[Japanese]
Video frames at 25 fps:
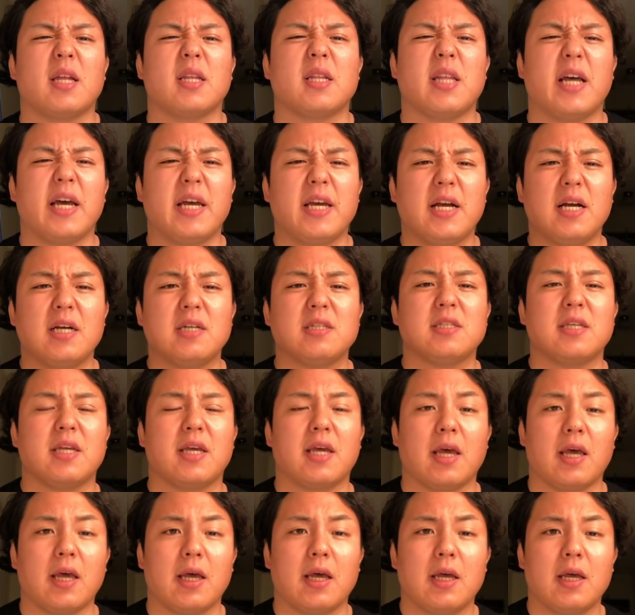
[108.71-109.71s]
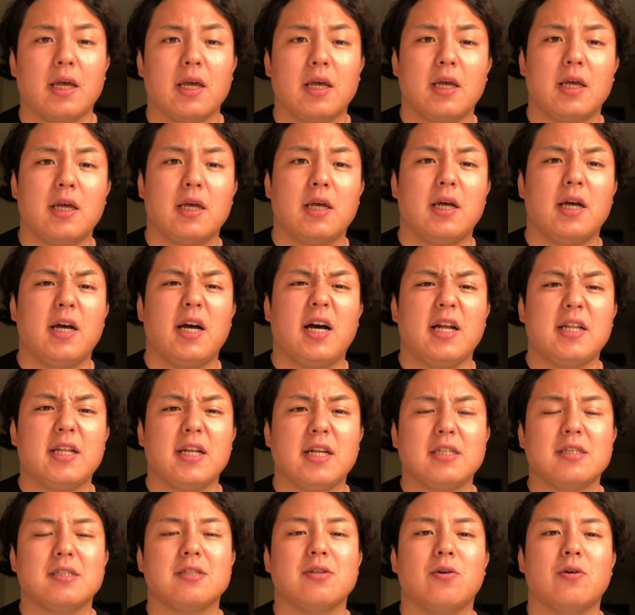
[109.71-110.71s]
大学生。20
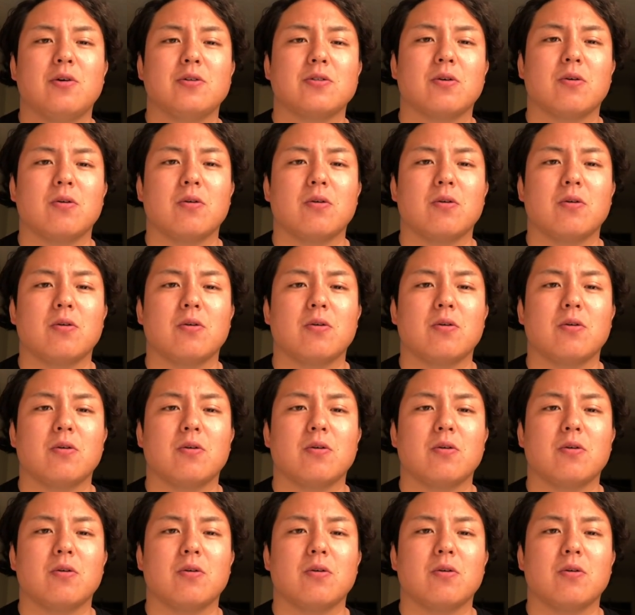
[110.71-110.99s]
歳そこそ